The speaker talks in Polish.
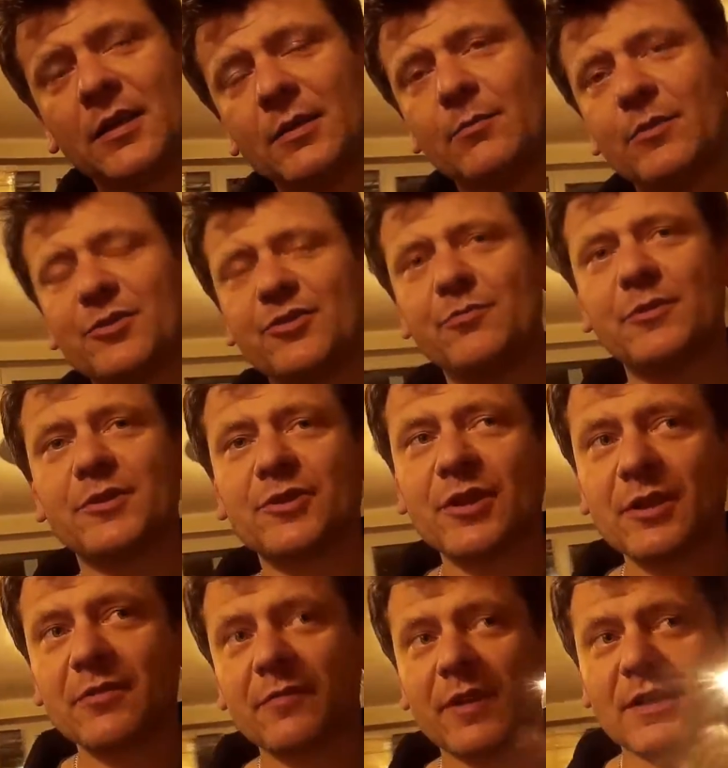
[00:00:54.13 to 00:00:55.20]
Będziemy
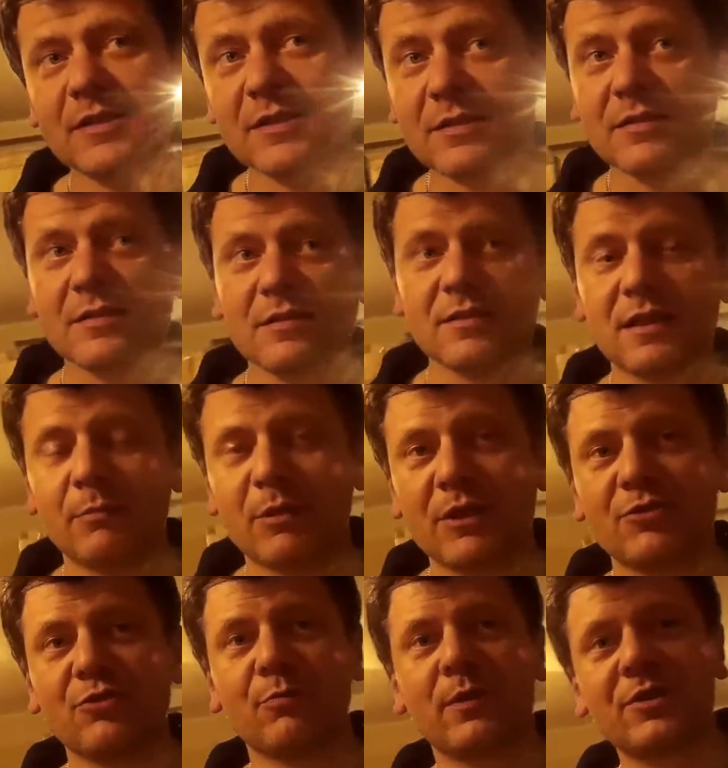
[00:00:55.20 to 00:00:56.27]
chcieli Was
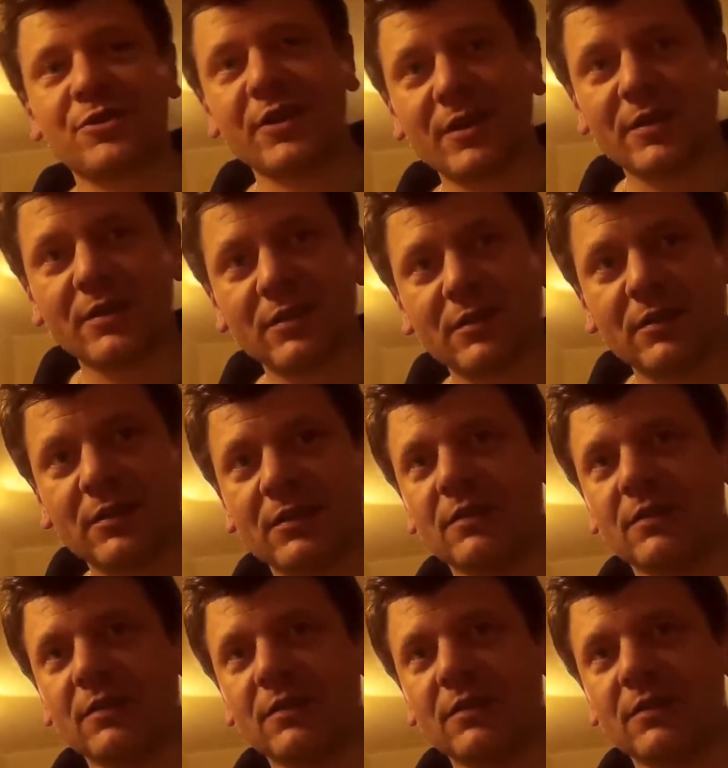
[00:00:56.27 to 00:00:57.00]
zabrać do pasieki,